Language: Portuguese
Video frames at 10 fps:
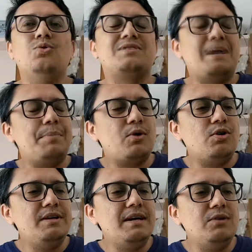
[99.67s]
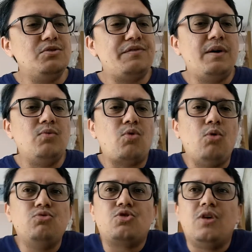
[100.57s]
os capricornianos vão
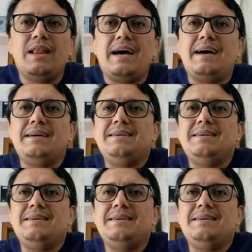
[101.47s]
controlar